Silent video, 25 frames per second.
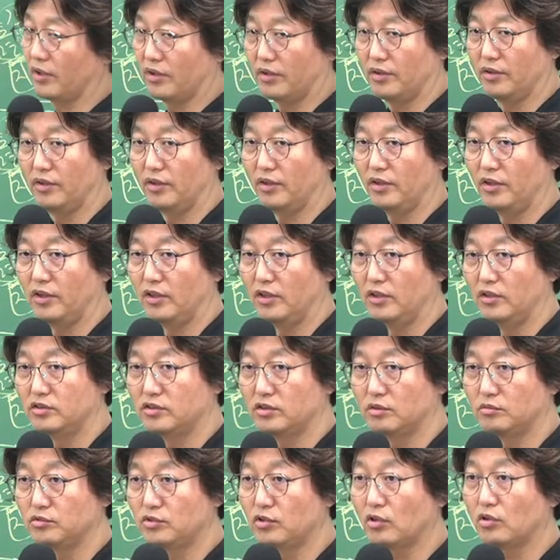돼요.
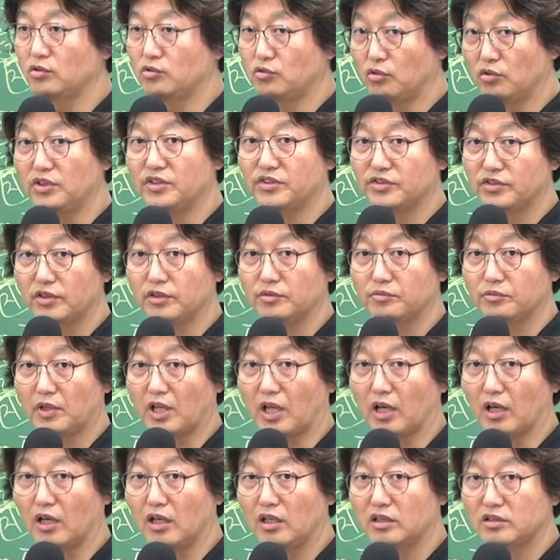그래서 무조건 동의 있어야
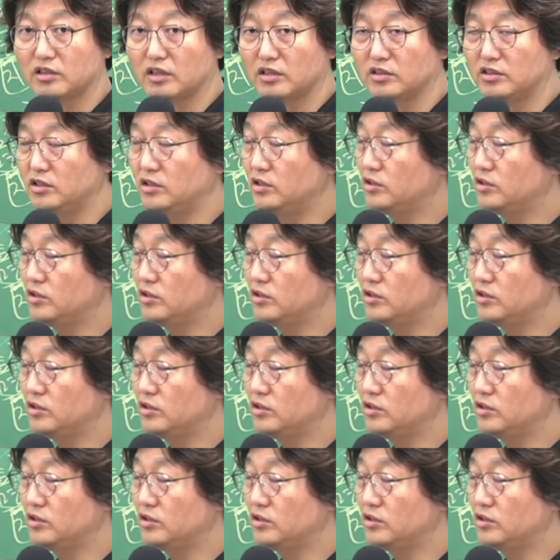됩니다. 자